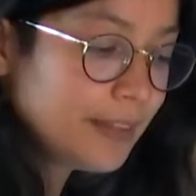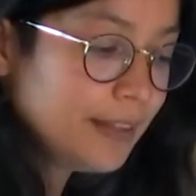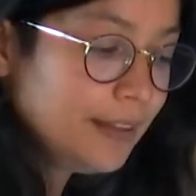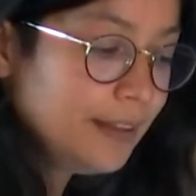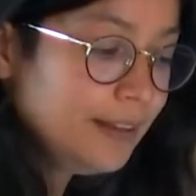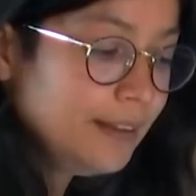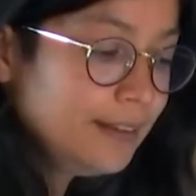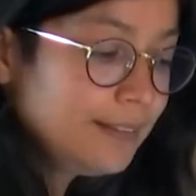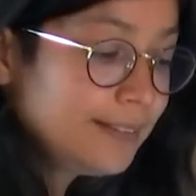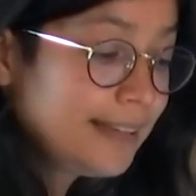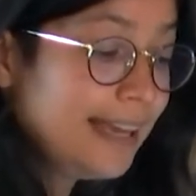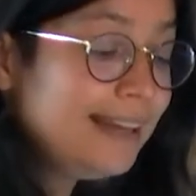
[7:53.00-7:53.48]

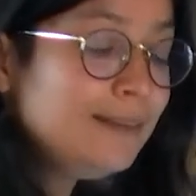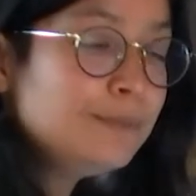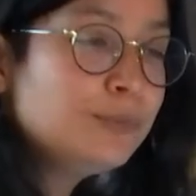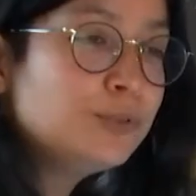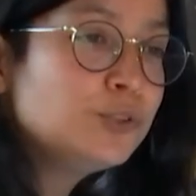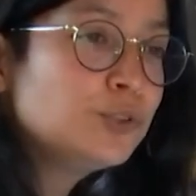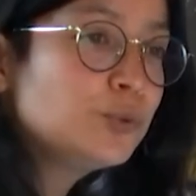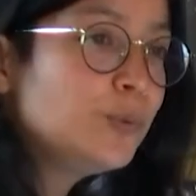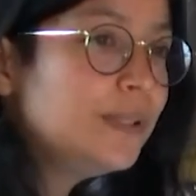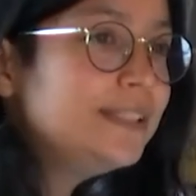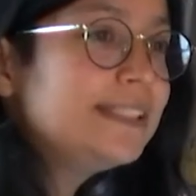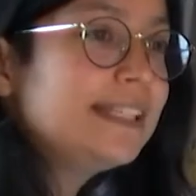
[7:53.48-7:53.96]
Quel
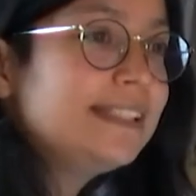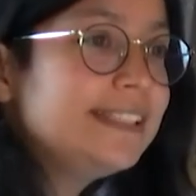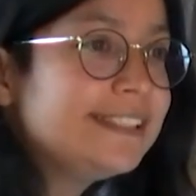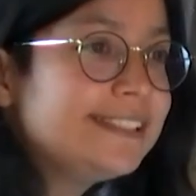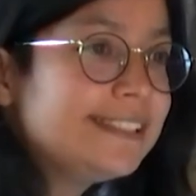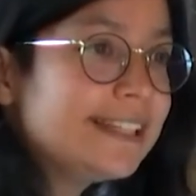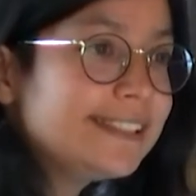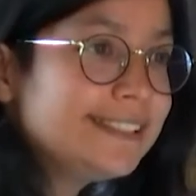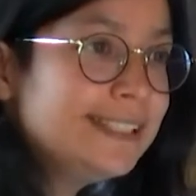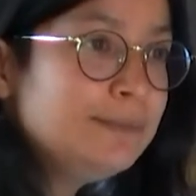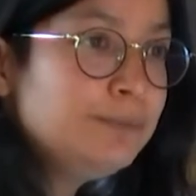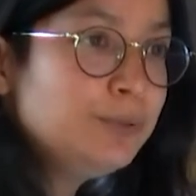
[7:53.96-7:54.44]
besoin d'aller
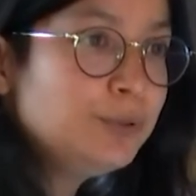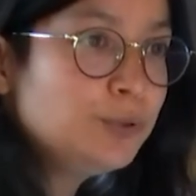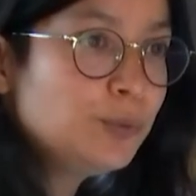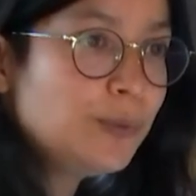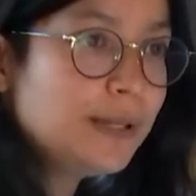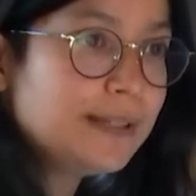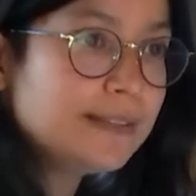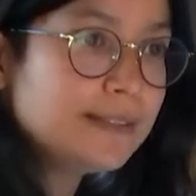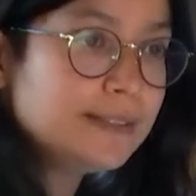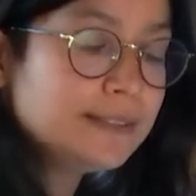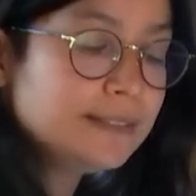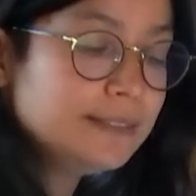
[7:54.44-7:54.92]
chercher plus loin
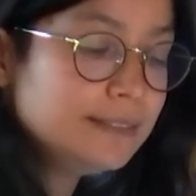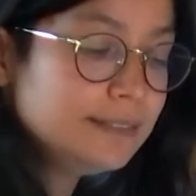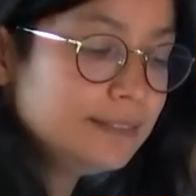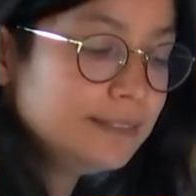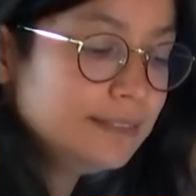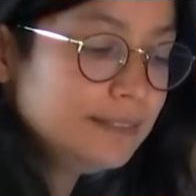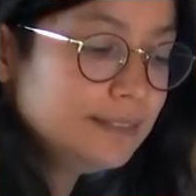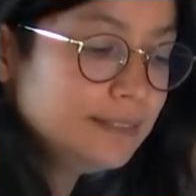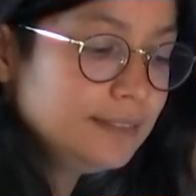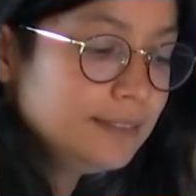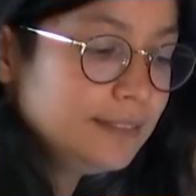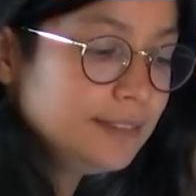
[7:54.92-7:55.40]

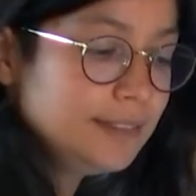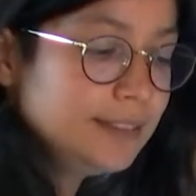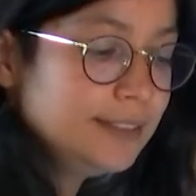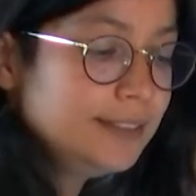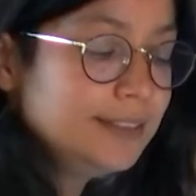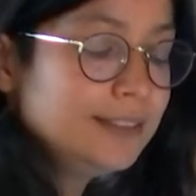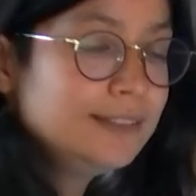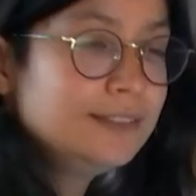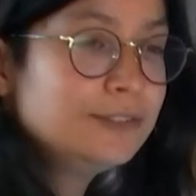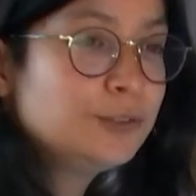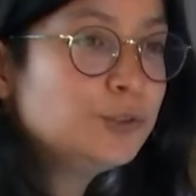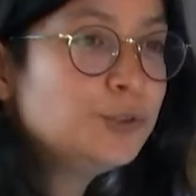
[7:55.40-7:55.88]

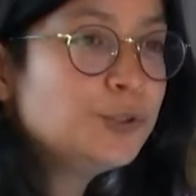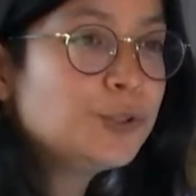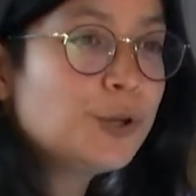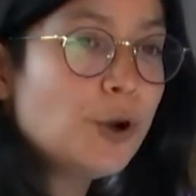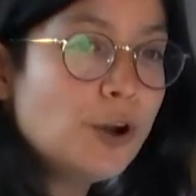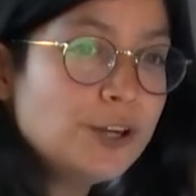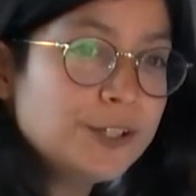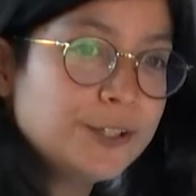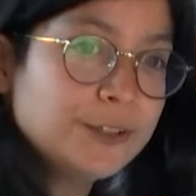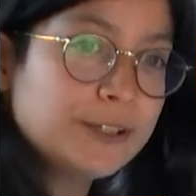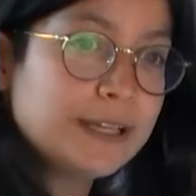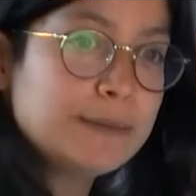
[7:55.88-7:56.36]
Vous ne
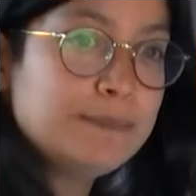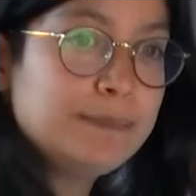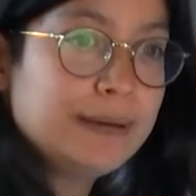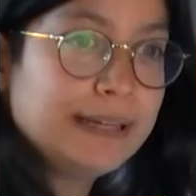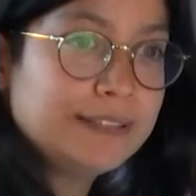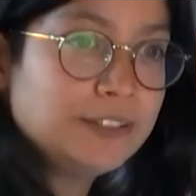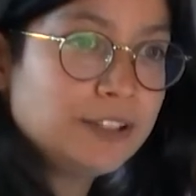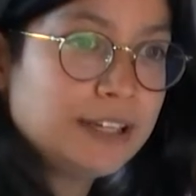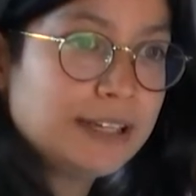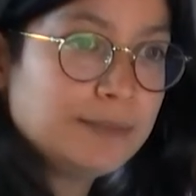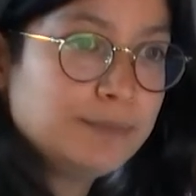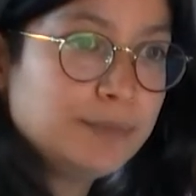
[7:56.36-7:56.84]
croquerez pas
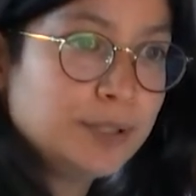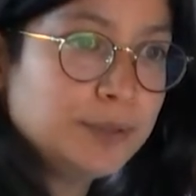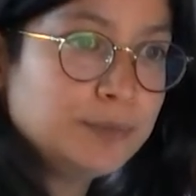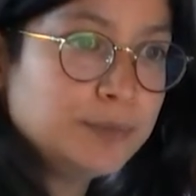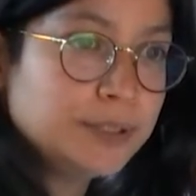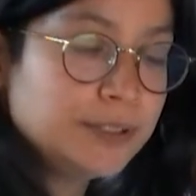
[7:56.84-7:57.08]
dans la pomme.